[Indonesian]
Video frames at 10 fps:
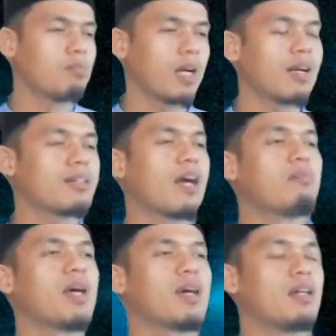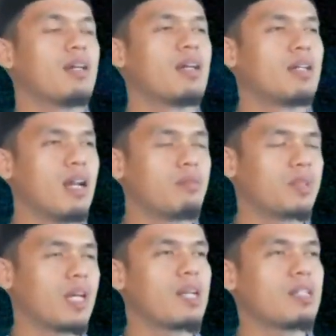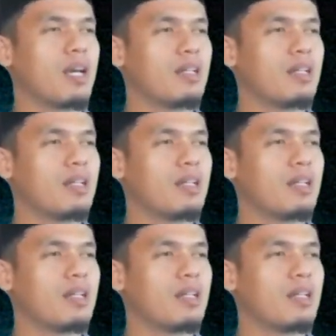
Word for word: Maka sama dalam tradisi